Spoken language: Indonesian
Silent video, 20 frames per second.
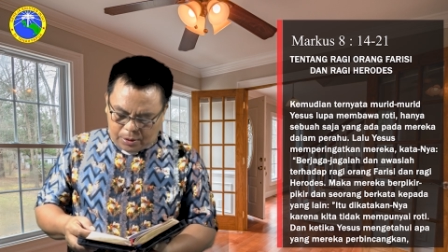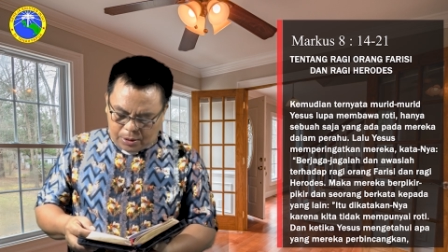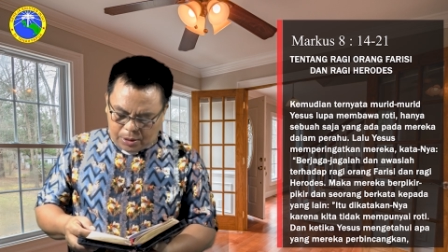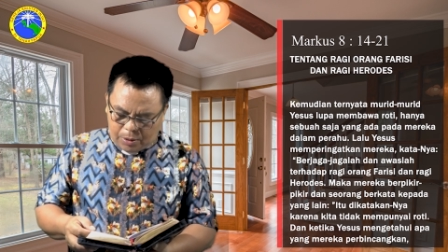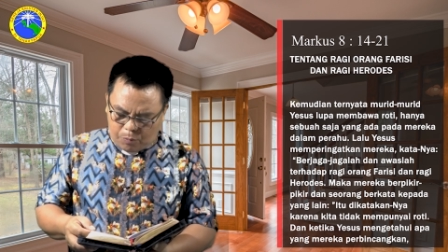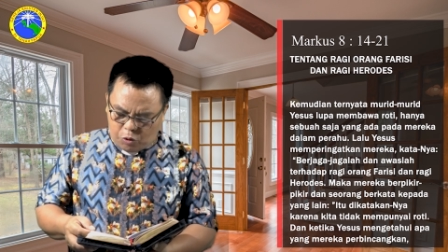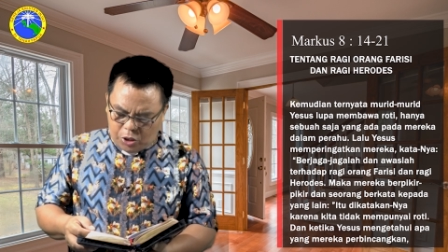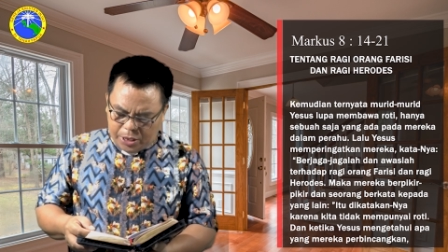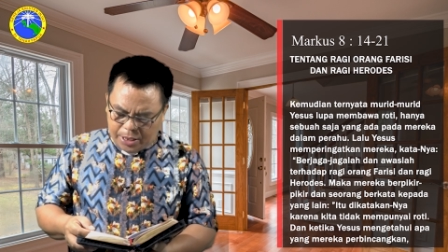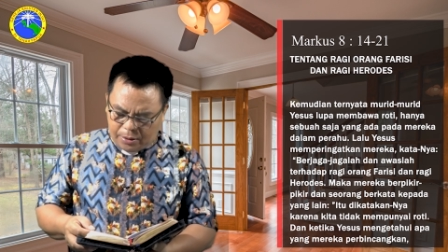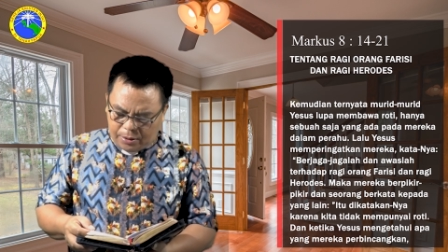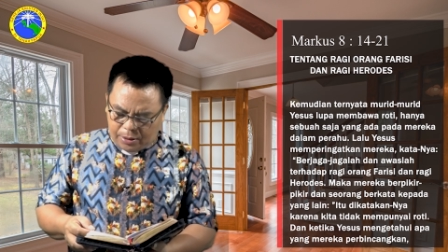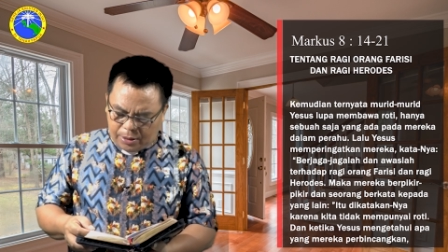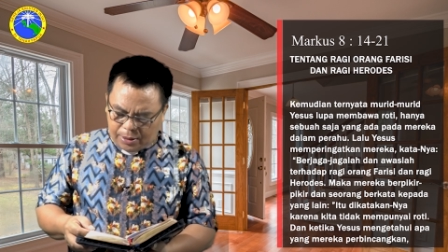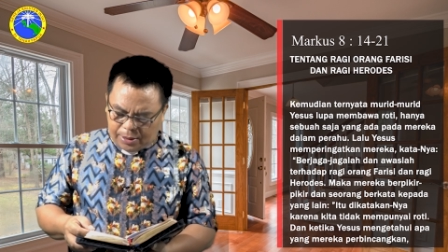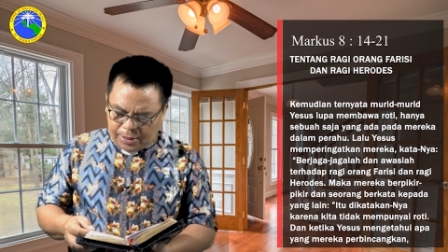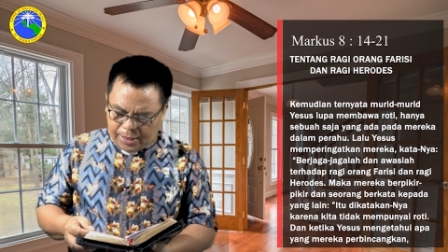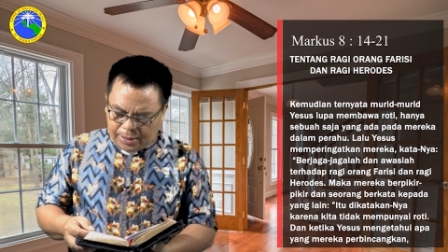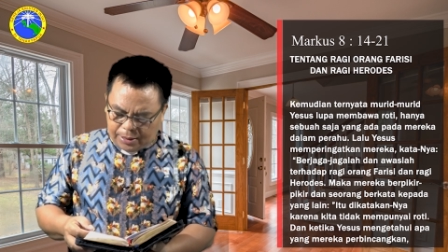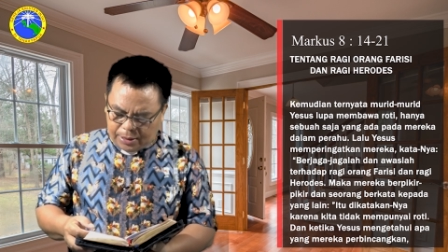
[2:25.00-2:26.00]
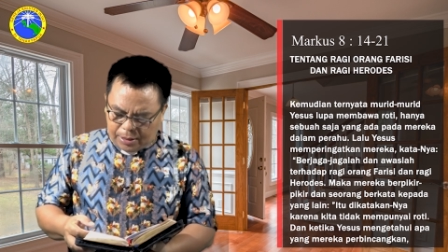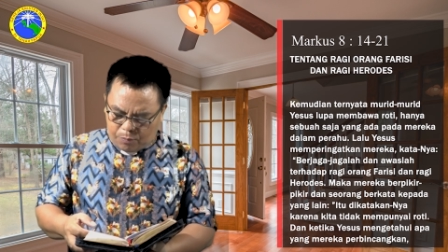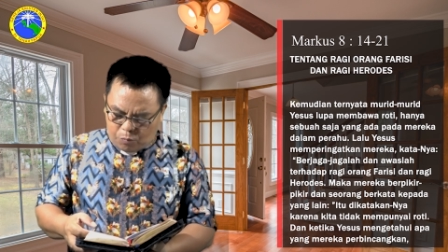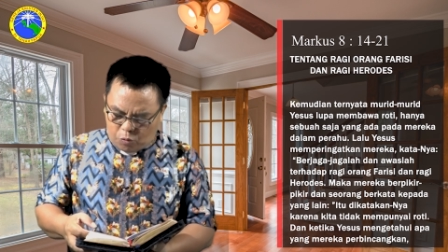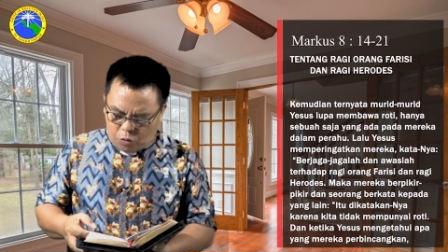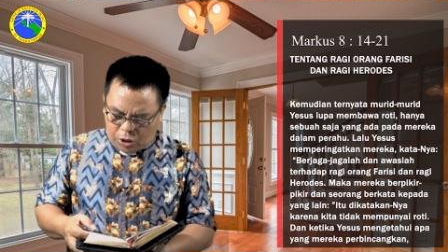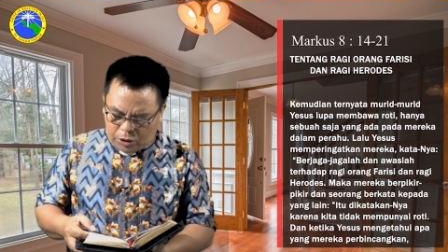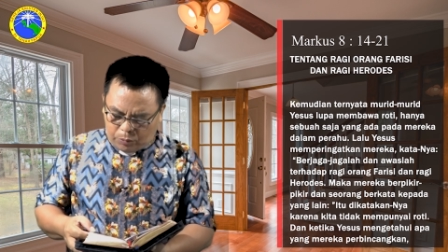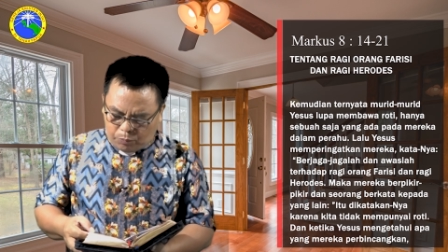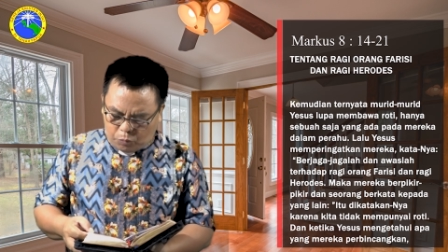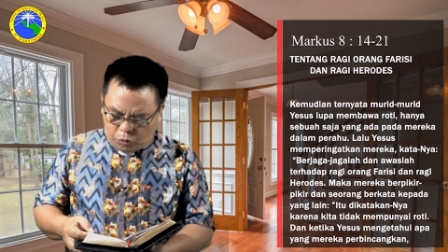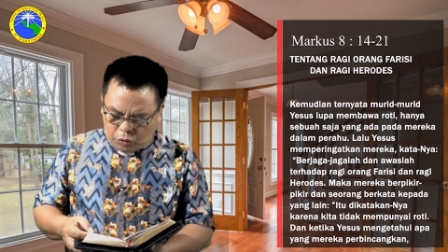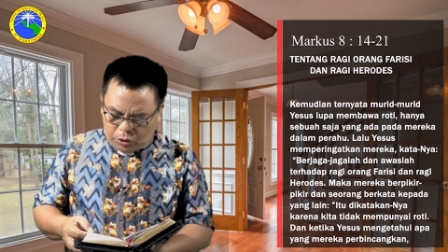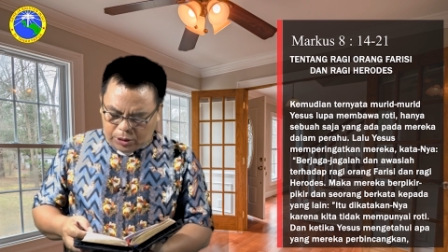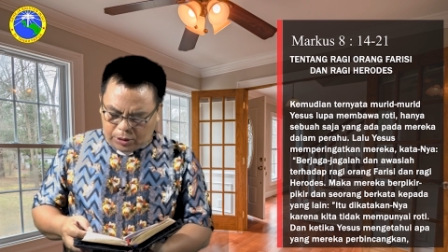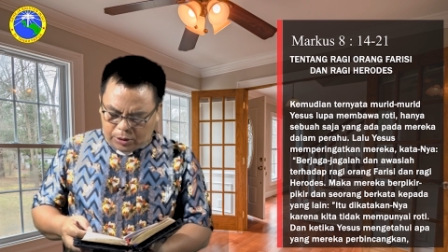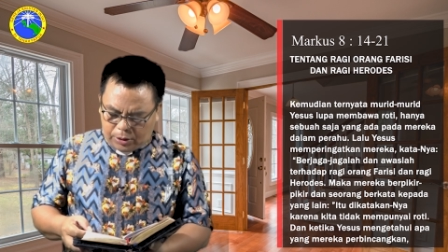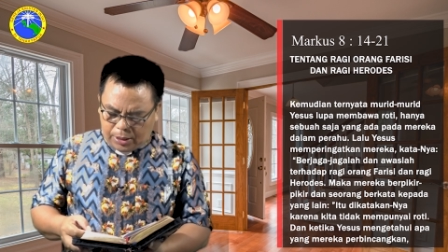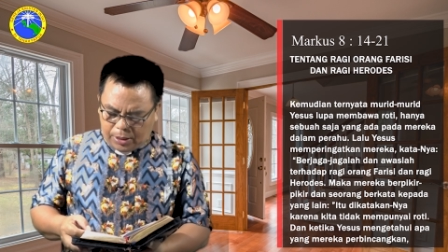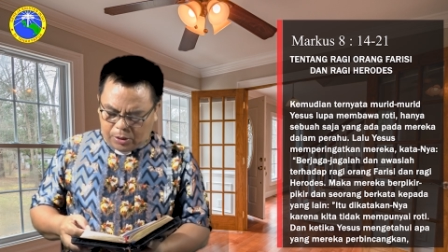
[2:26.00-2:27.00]
Kemudian ternyata
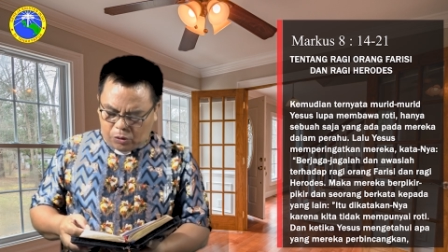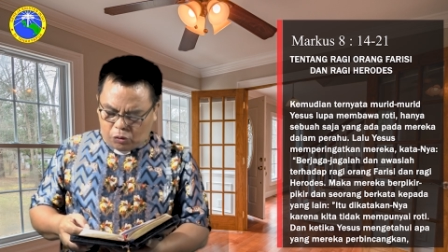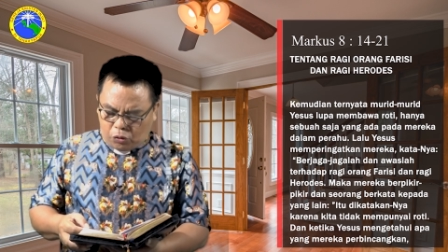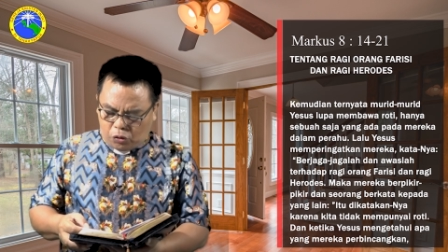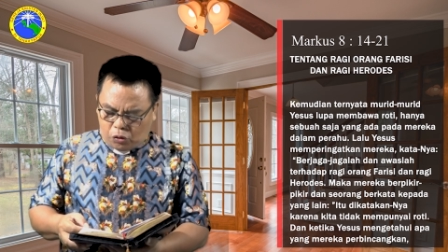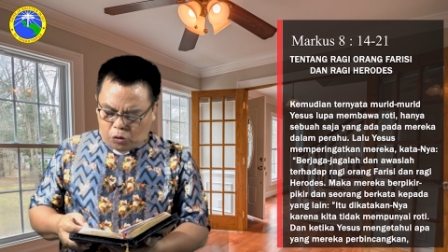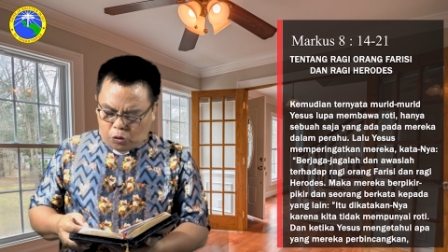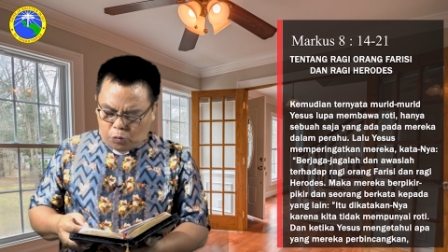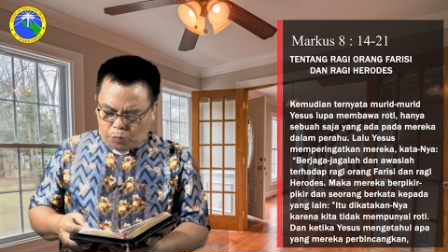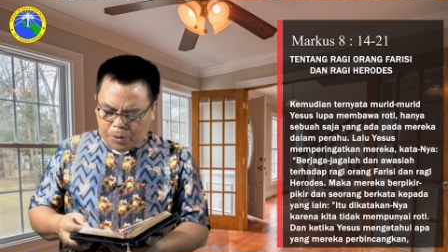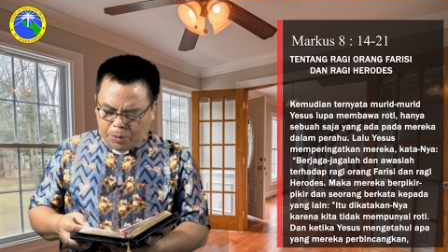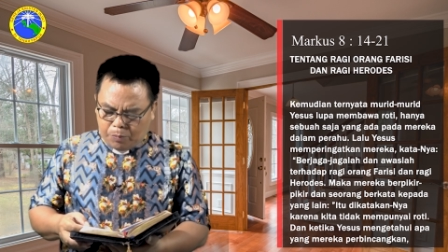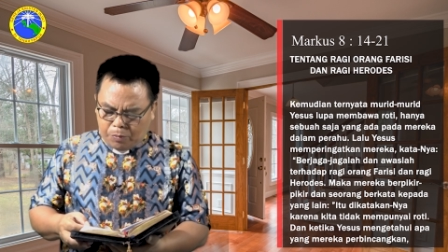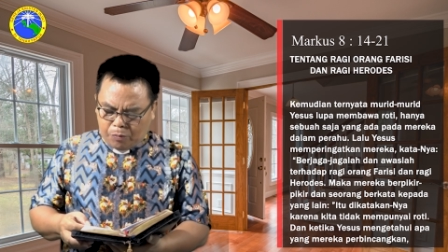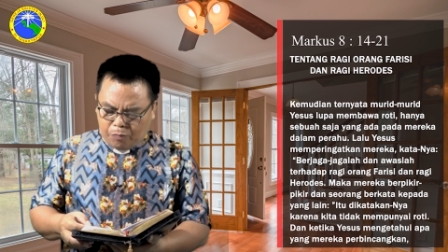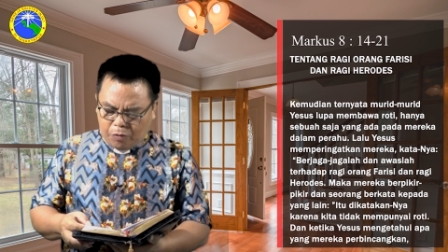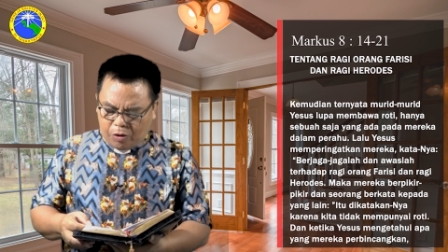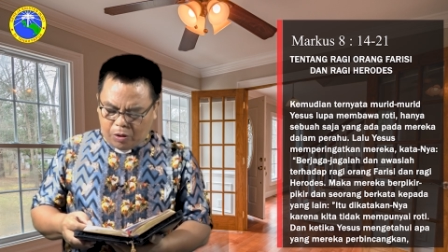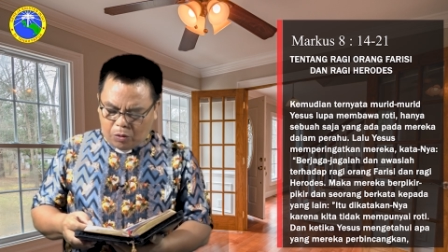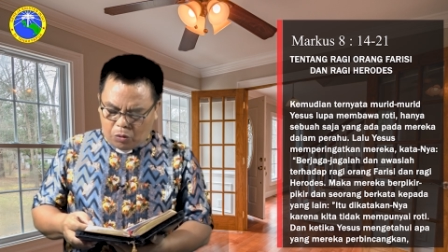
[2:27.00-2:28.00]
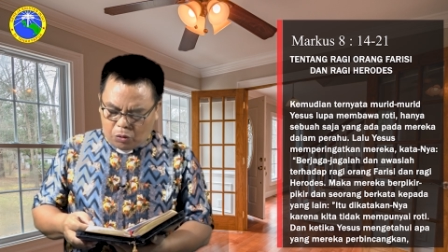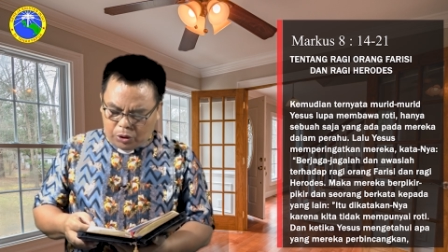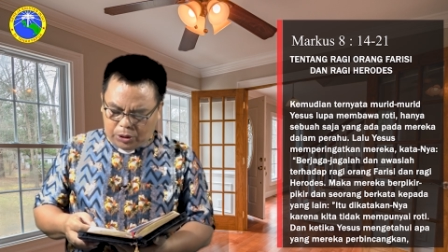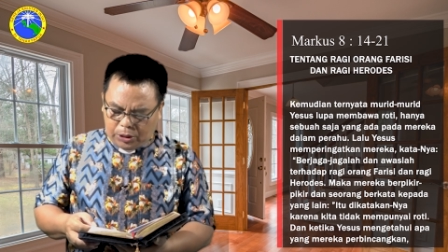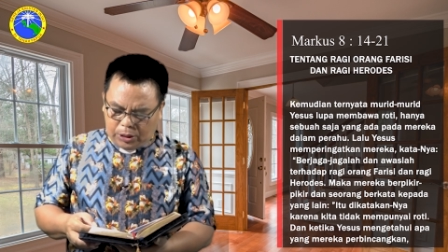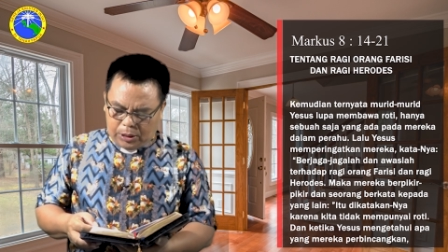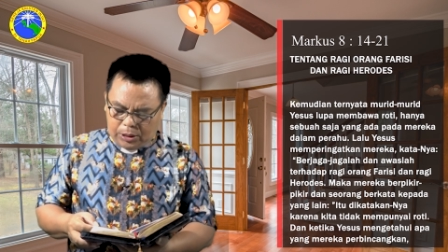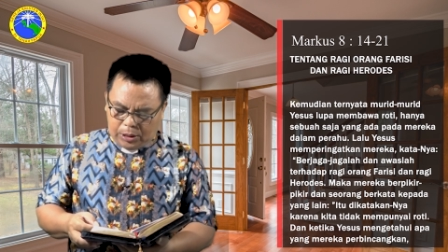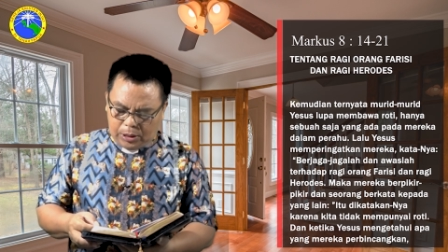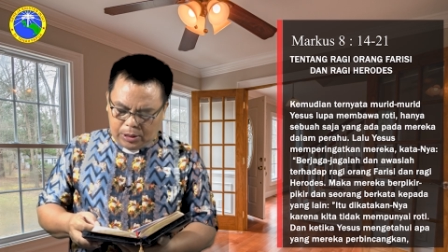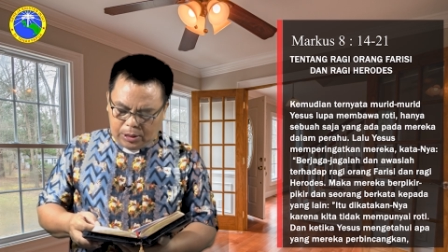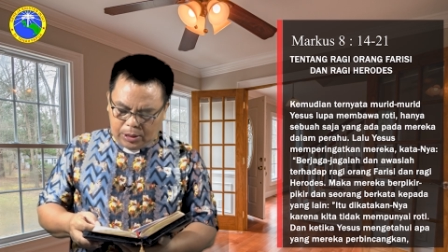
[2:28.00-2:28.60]
murid-murid Yesus lupa membawa roti,